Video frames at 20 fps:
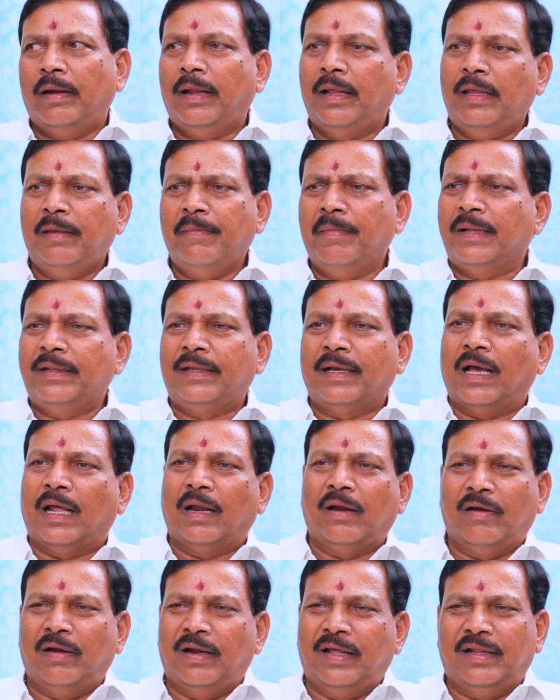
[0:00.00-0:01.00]
లే ఈ మధ్య
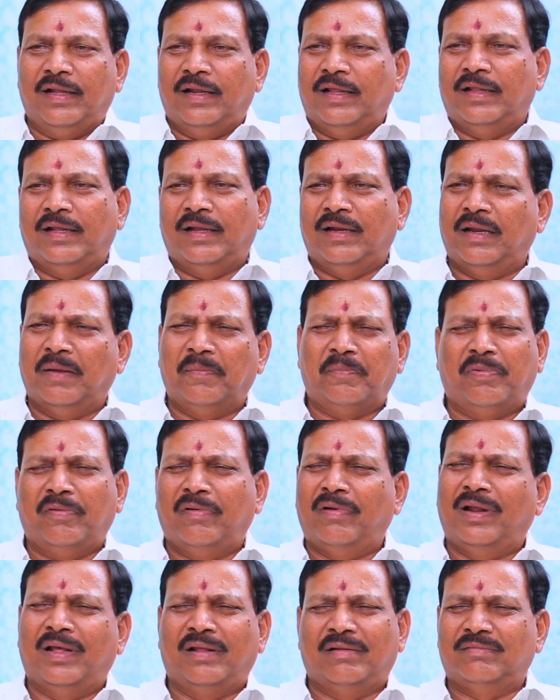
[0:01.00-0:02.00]
కాలంలో లేదు లేదండి
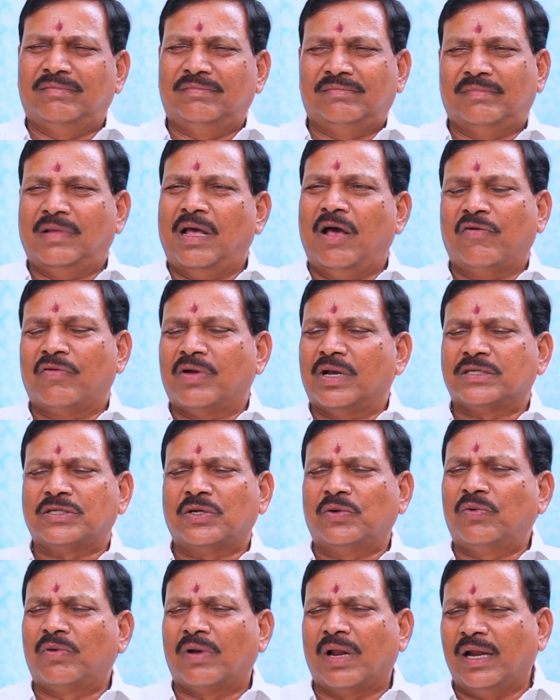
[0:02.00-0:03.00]

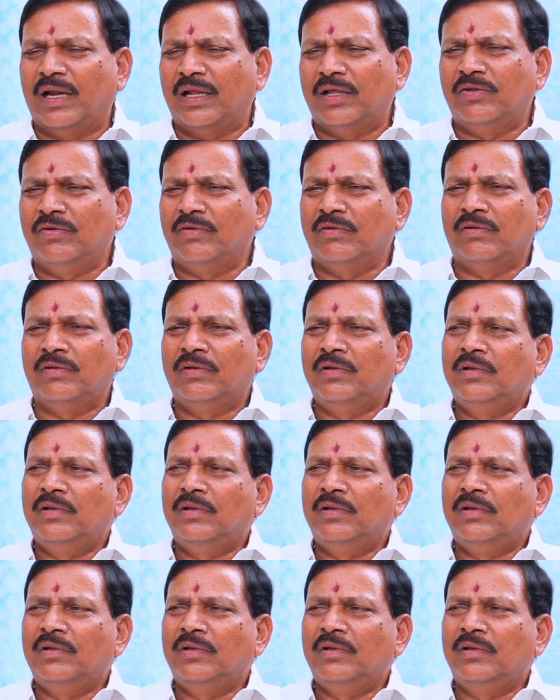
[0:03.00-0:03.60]
అవకాశం కూడా రాలేదు